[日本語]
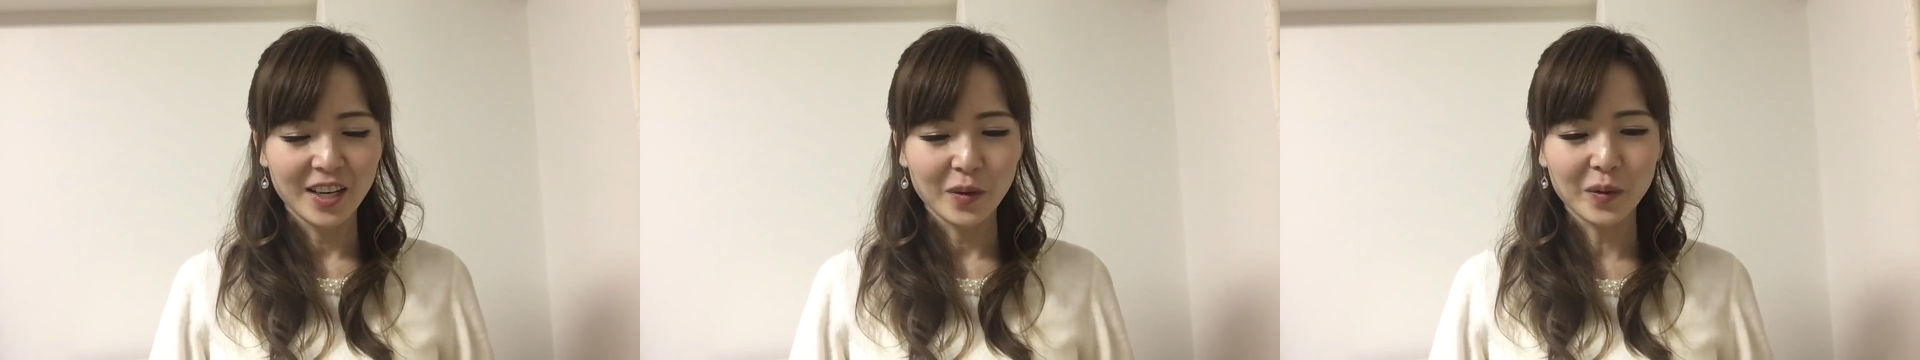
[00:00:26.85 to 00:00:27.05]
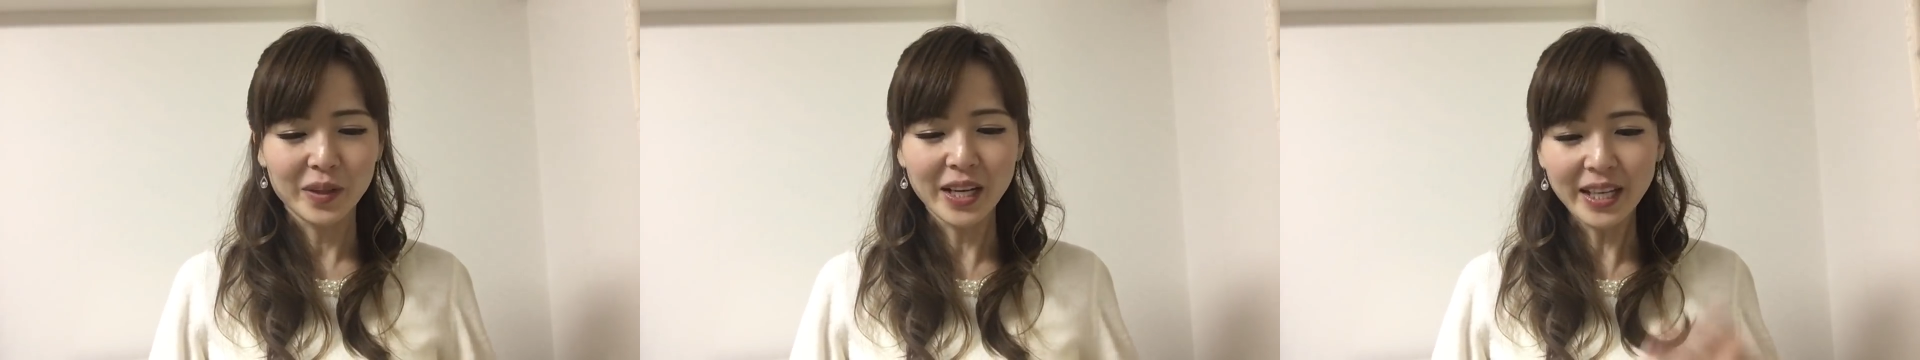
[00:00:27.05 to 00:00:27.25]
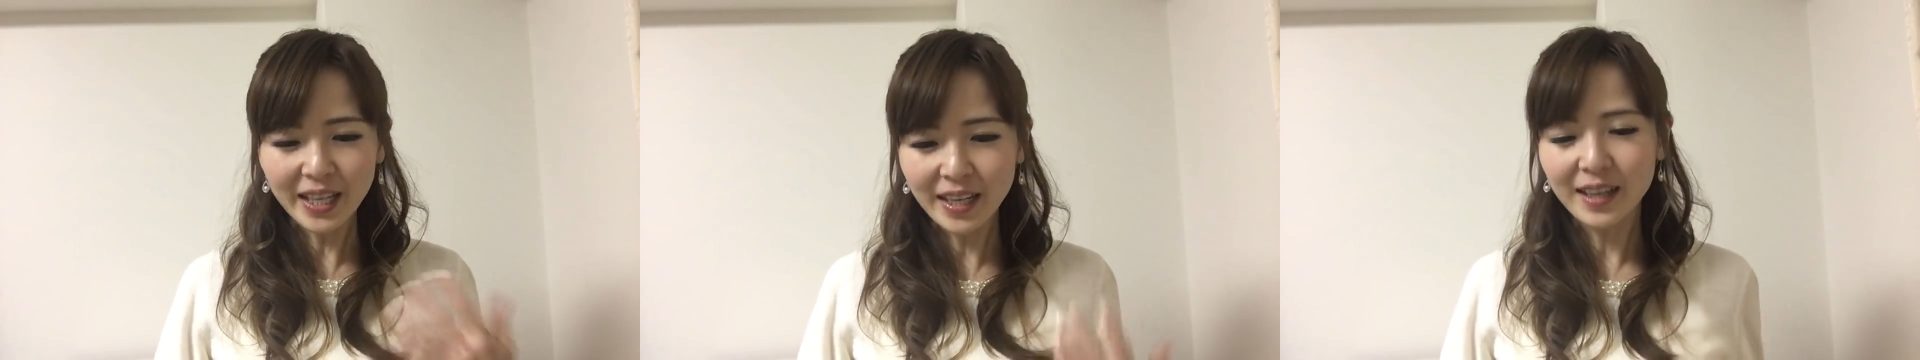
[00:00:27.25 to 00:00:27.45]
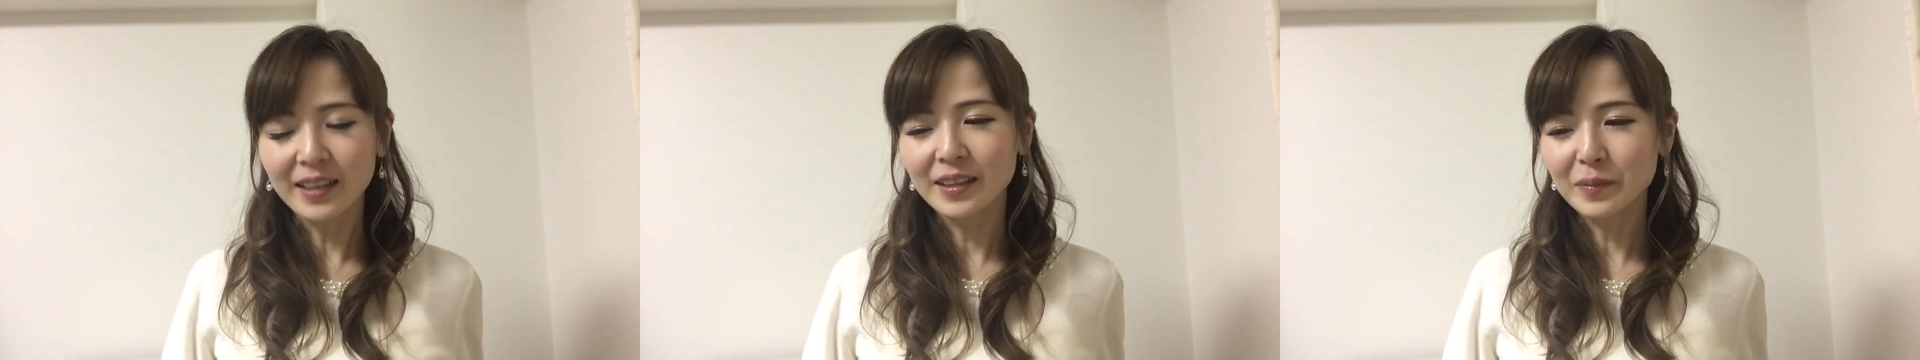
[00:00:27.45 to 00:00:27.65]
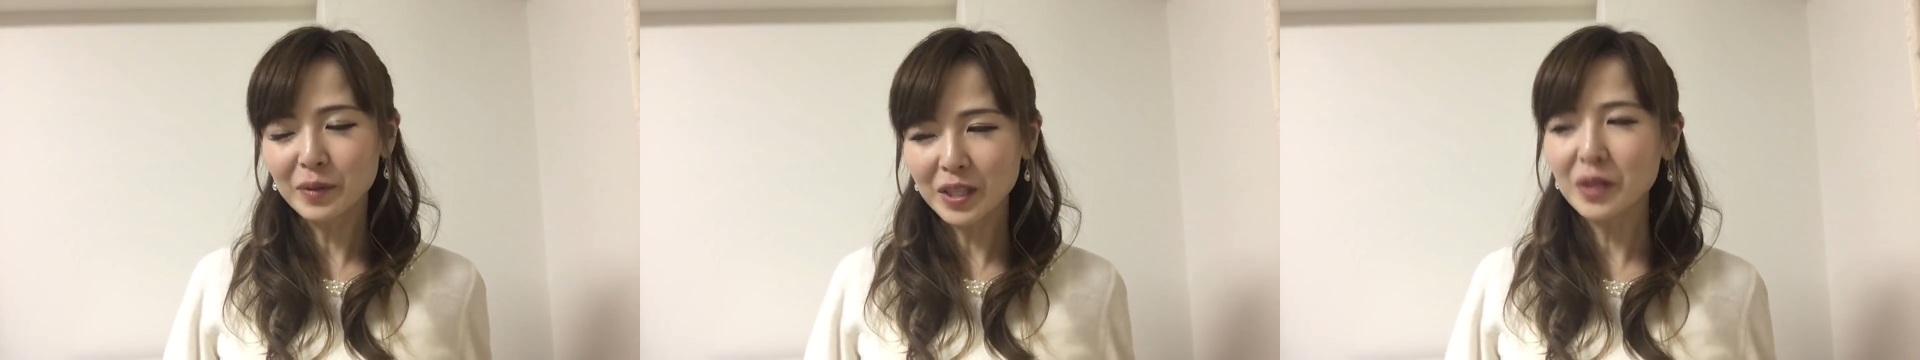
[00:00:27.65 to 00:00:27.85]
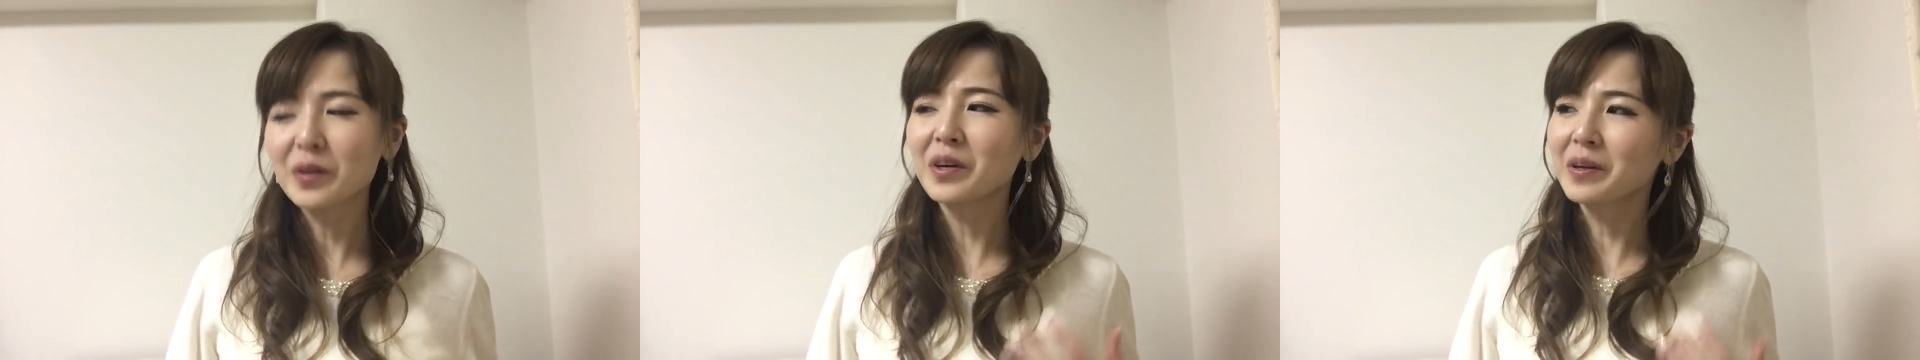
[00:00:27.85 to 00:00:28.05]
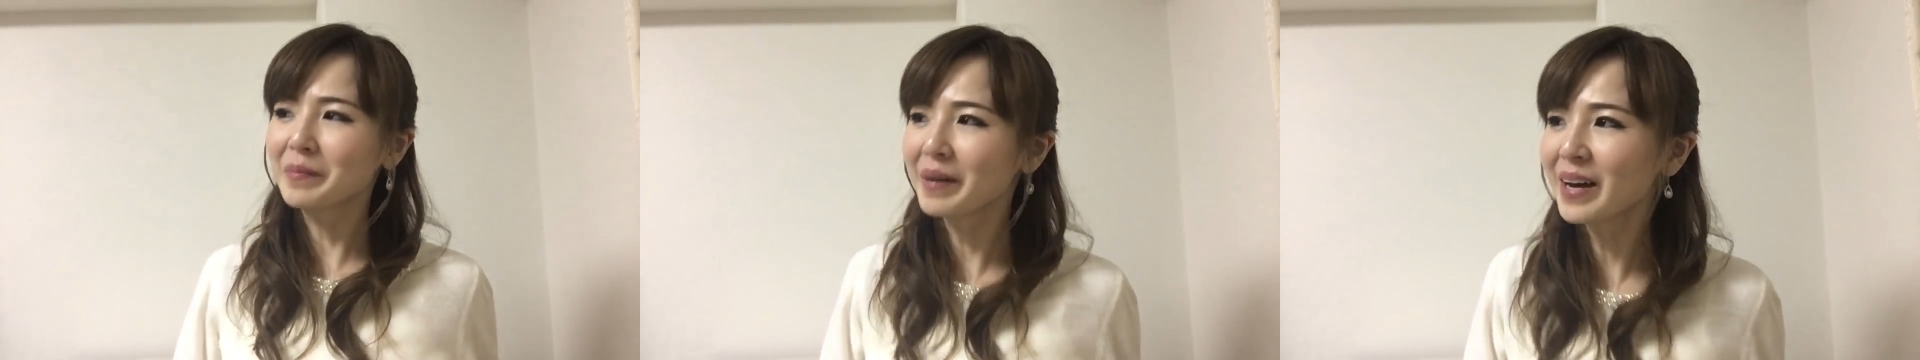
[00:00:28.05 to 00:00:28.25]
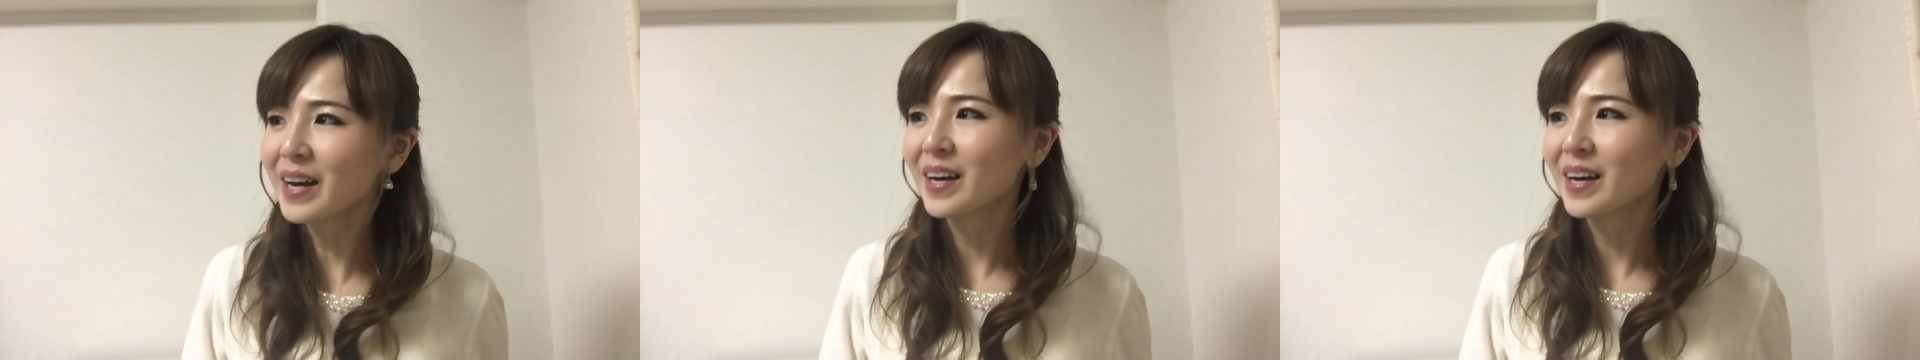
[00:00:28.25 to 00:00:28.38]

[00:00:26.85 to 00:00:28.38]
こう何があっても、例え